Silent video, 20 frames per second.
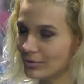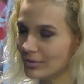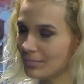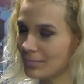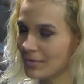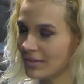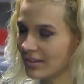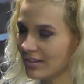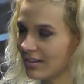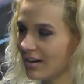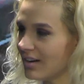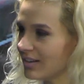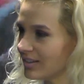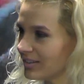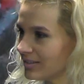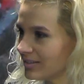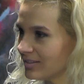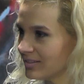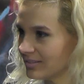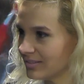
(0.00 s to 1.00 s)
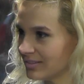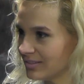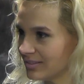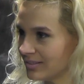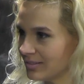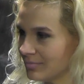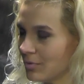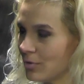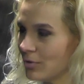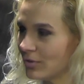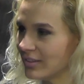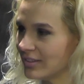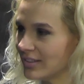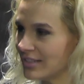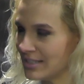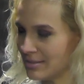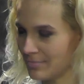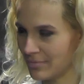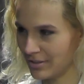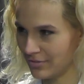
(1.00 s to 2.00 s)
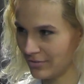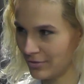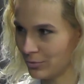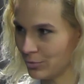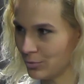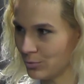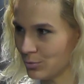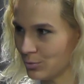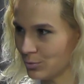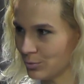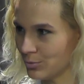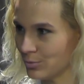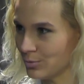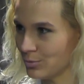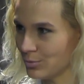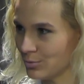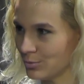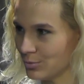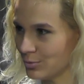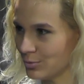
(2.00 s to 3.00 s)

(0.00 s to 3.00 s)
peki hangi e, bölgede hizmet veriyorsunuz?